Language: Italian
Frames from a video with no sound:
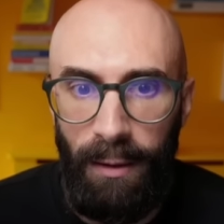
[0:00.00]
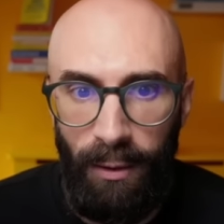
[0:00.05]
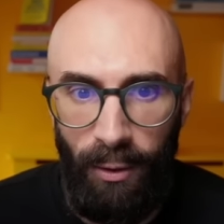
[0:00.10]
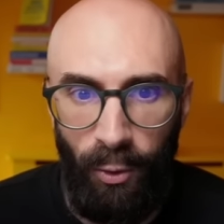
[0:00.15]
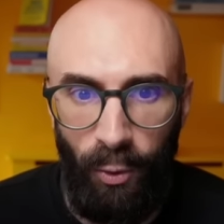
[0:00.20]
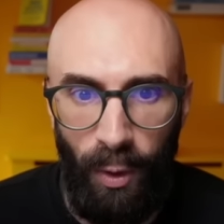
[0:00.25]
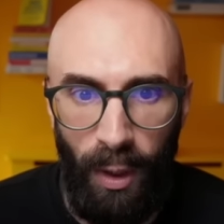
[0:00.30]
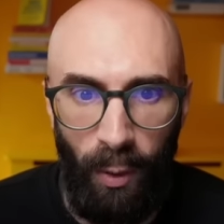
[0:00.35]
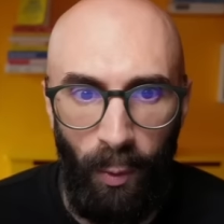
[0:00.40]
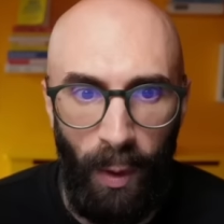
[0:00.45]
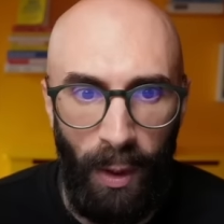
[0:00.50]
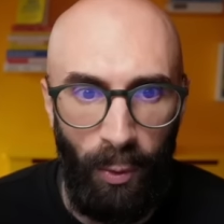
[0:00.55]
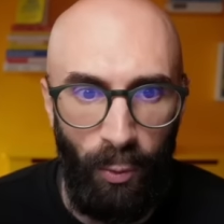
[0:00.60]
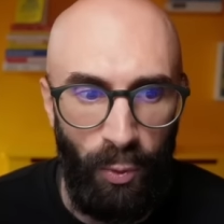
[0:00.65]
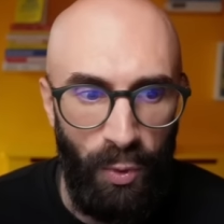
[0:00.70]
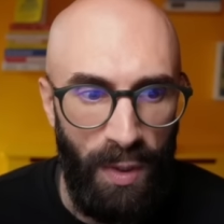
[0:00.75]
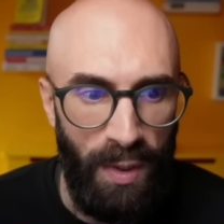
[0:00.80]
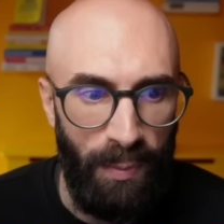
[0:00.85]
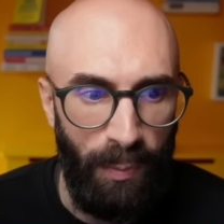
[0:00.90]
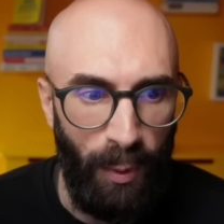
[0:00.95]
con la quale uno
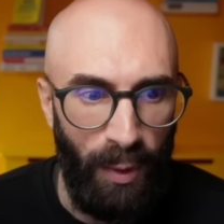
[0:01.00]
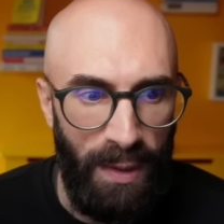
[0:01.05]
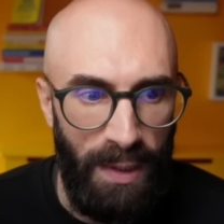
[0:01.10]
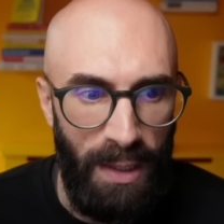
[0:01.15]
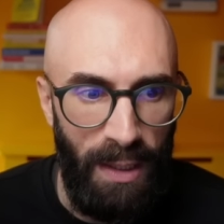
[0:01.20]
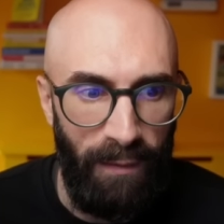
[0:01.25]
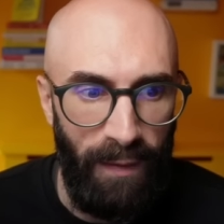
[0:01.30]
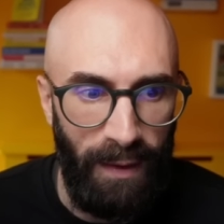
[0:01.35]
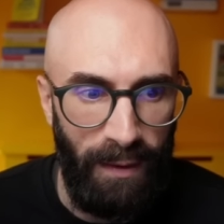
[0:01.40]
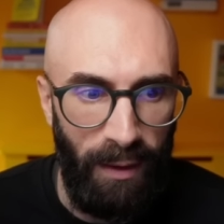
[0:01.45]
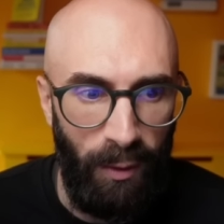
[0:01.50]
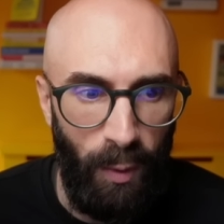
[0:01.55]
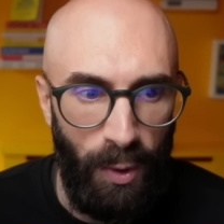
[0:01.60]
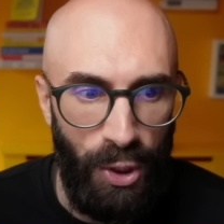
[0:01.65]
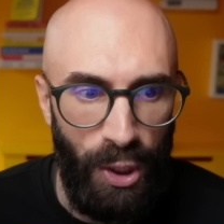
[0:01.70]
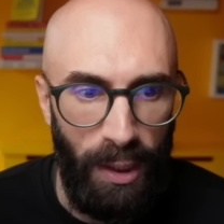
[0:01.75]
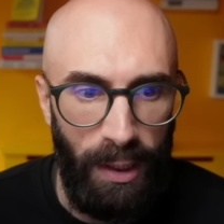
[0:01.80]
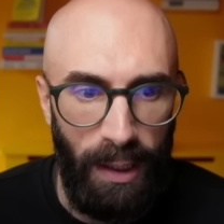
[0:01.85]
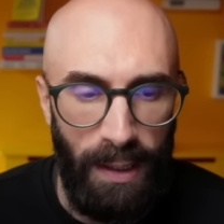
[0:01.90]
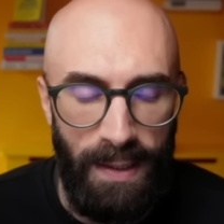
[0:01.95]
si sposta in avanti e qua
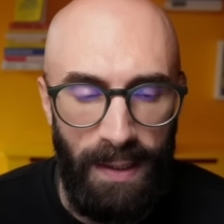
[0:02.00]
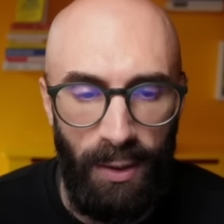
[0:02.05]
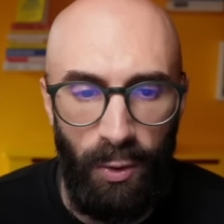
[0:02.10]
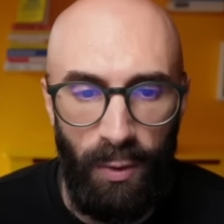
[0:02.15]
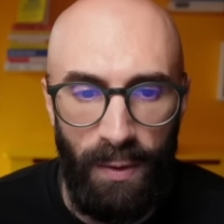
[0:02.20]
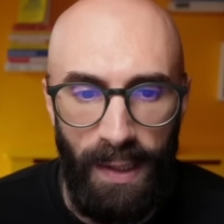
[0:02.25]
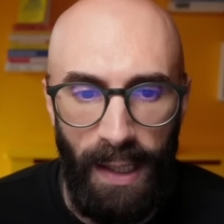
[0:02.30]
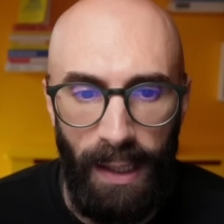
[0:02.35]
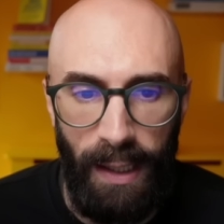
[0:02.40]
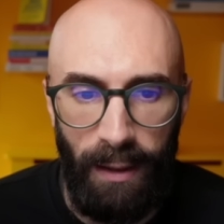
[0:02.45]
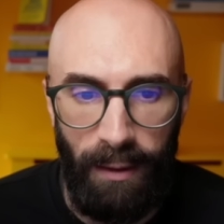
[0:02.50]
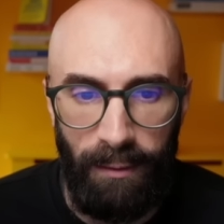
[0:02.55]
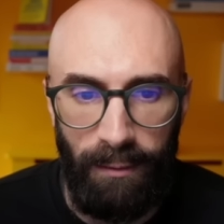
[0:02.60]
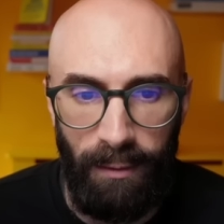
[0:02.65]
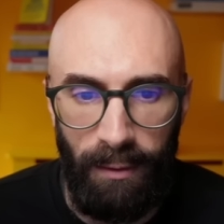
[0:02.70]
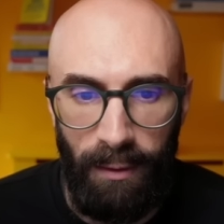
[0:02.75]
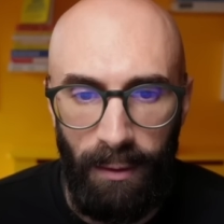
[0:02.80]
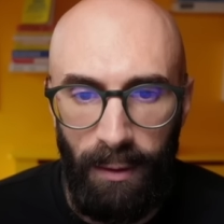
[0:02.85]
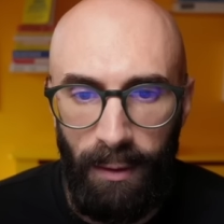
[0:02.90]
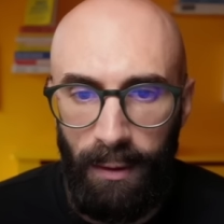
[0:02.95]
c'è il classico
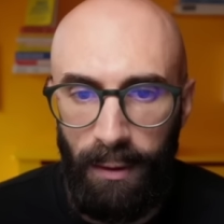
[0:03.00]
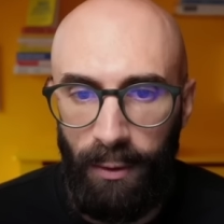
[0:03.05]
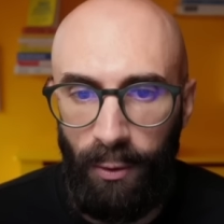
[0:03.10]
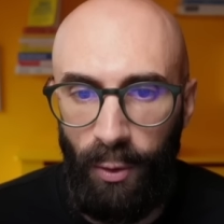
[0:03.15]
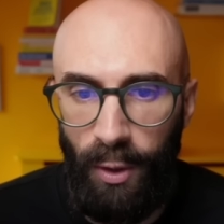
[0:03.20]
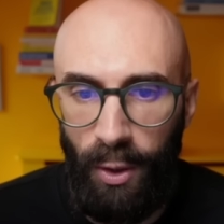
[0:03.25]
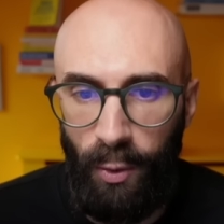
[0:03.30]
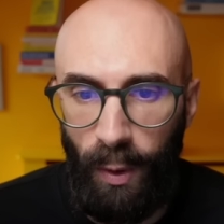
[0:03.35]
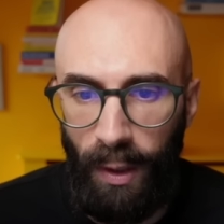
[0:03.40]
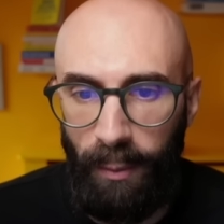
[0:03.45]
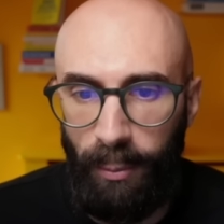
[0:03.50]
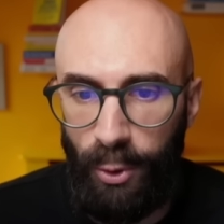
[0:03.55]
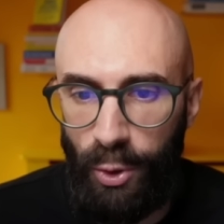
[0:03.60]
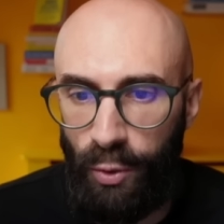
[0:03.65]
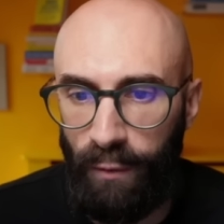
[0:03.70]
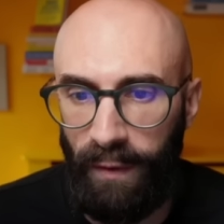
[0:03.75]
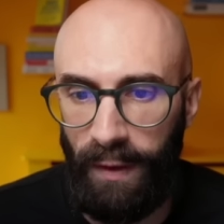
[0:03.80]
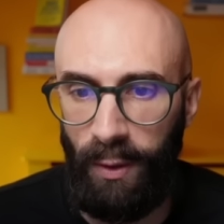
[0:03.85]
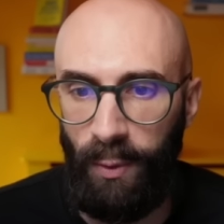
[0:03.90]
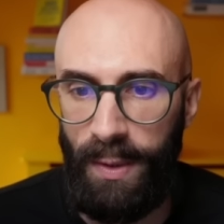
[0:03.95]
select con il quale
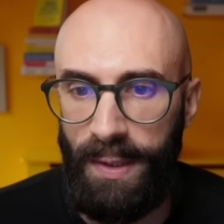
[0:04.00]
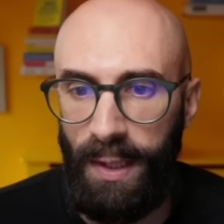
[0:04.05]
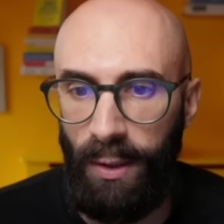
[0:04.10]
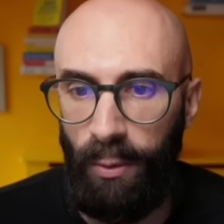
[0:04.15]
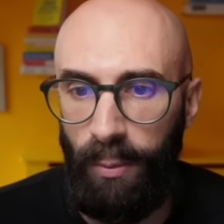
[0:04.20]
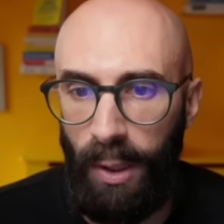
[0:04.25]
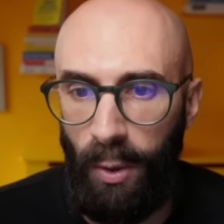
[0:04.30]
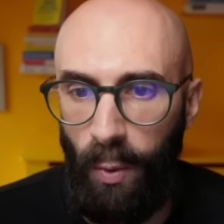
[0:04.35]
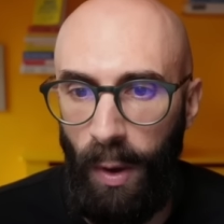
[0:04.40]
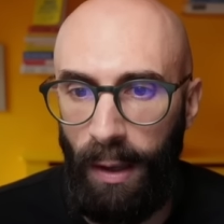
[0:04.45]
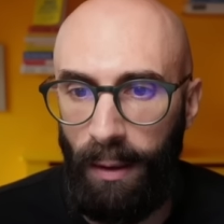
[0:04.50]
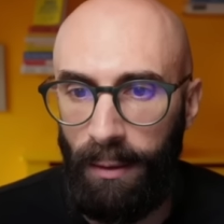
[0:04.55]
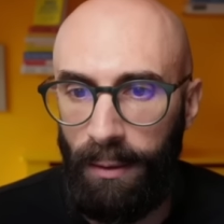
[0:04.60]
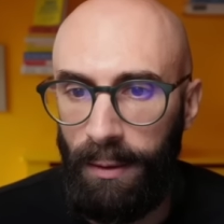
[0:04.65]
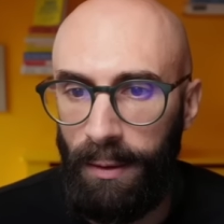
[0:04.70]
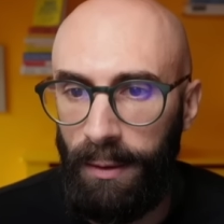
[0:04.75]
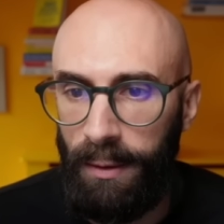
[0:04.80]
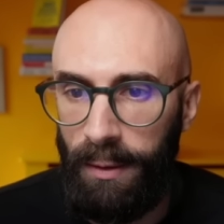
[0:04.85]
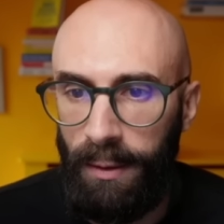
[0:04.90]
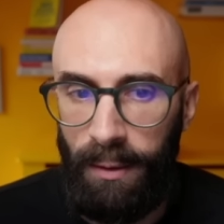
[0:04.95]
posso fare questa roba qua
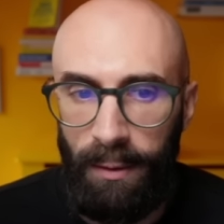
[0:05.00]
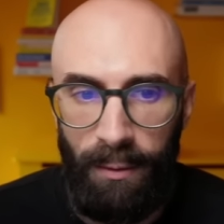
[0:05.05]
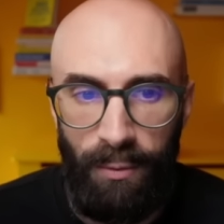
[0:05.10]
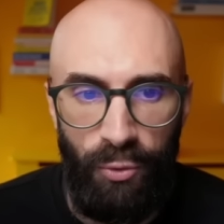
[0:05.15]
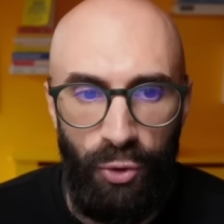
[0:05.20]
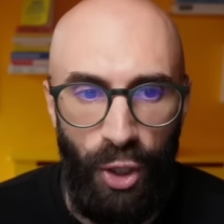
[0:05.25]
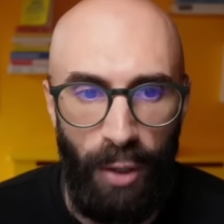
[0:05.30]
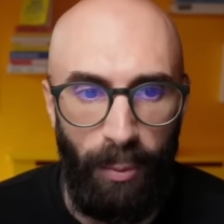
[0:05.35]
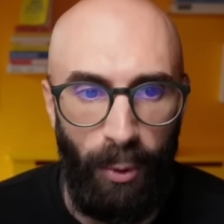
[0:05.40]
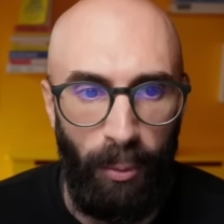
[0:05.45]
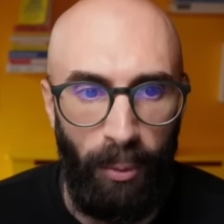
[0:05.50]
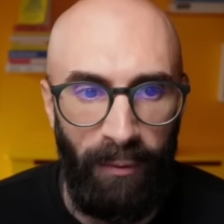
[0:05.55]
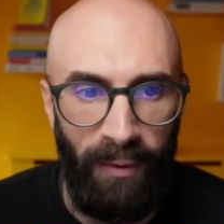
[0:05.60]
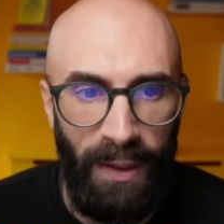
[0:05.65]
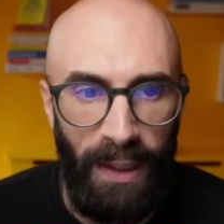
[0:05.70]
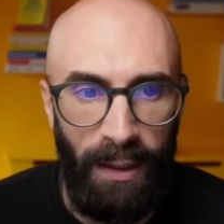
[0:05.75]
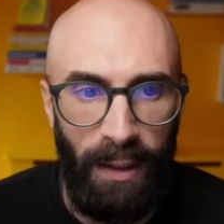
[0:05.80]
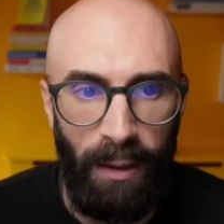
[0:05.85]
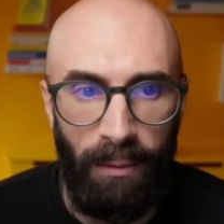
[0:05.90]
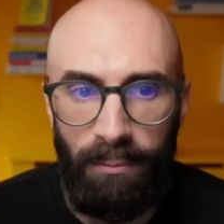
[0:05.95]
cioè, proprio
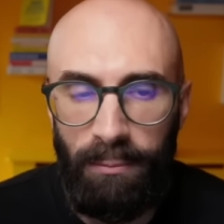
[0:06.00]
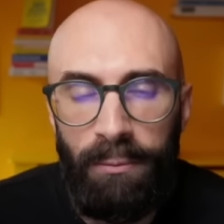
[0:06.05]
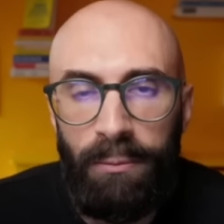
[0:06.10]
vedete